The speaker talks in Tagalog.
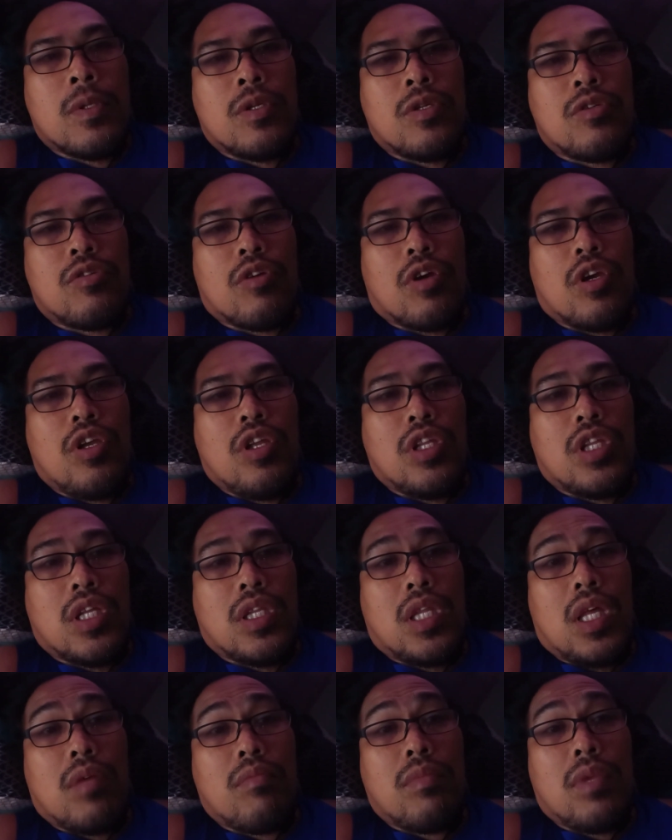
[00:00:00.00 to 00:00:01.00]
So ngayon ita
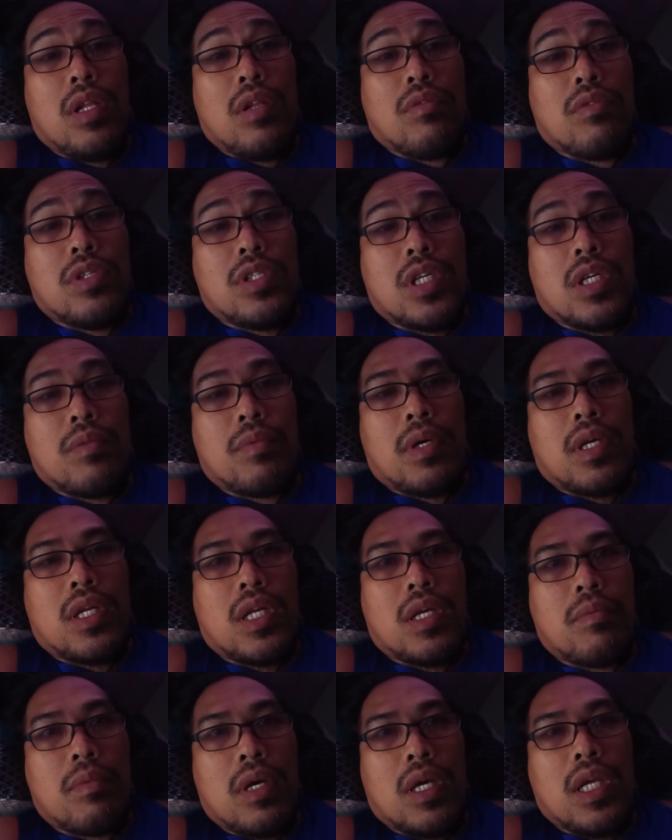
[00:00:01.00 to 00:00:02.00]
ko siya
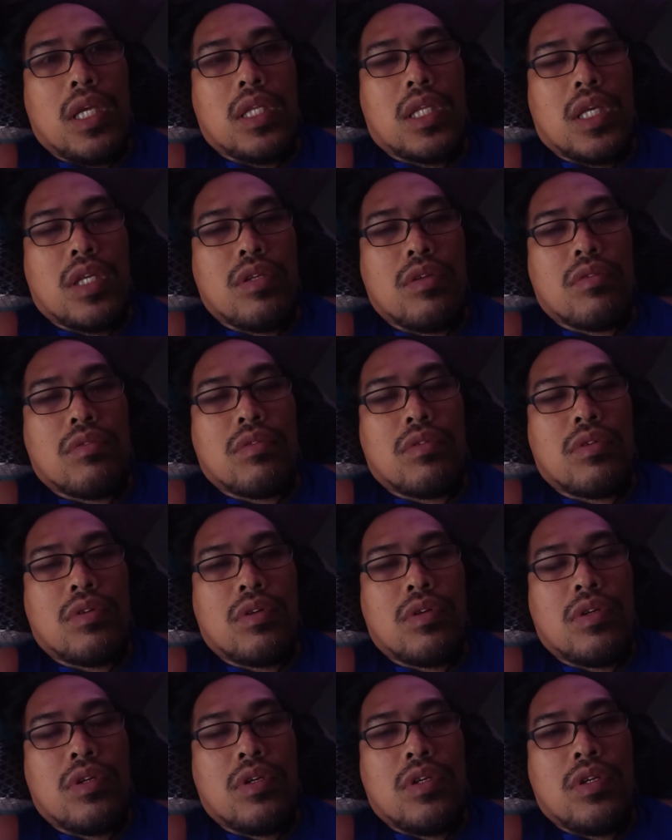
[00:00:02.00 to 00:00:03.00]
para makita nyo
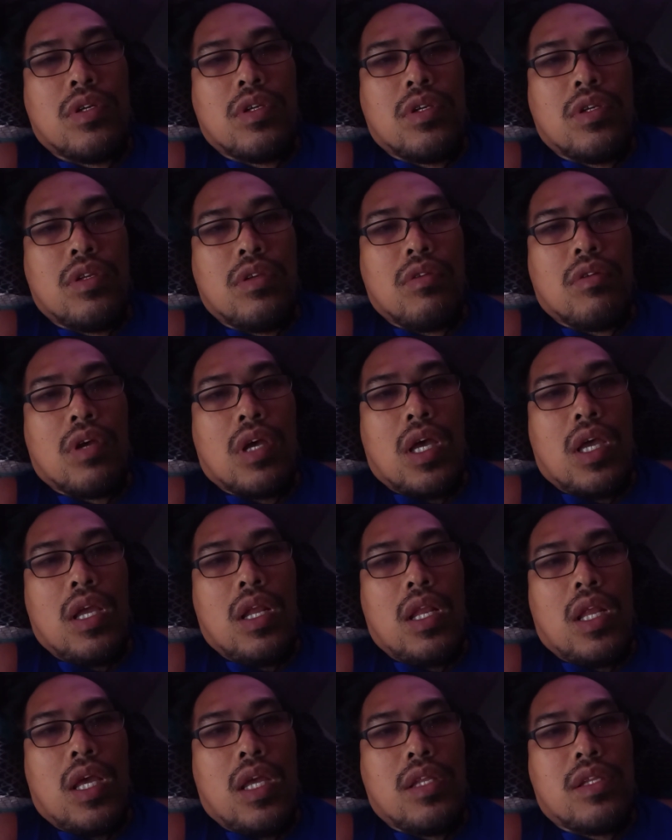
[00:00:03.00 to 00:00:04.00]
yung
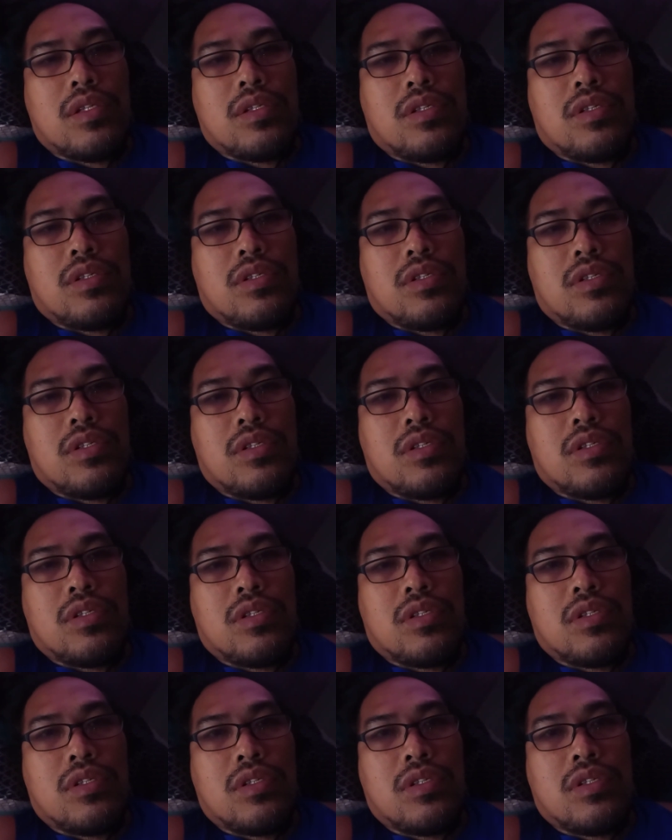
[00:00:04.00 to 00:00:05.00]
highlights
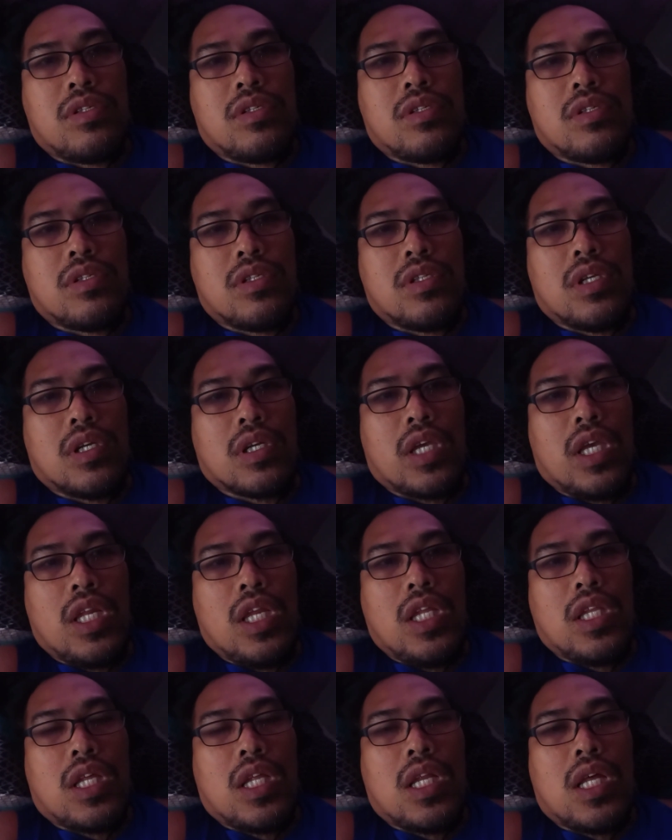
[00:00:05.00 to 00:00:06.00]
ng
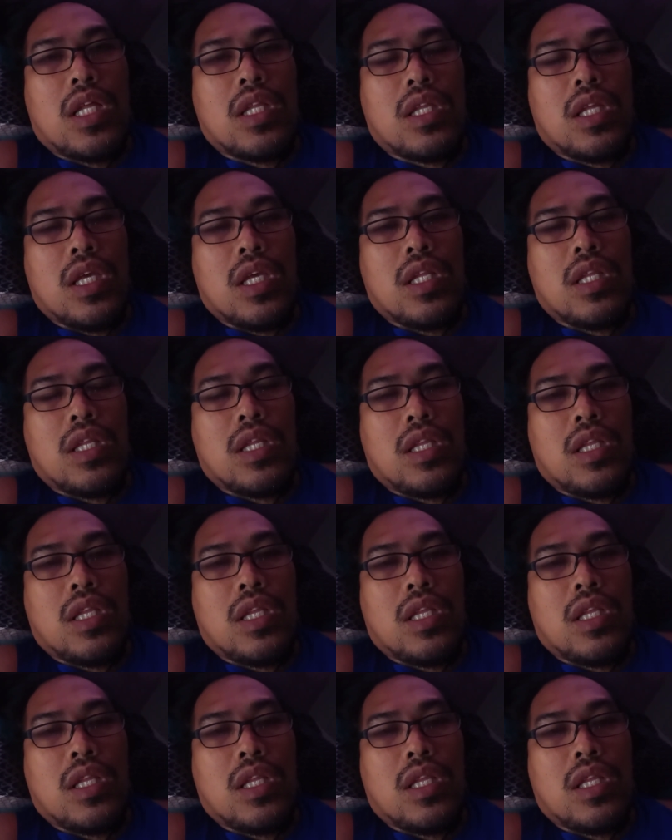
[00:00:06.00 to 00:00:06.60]
kinita natin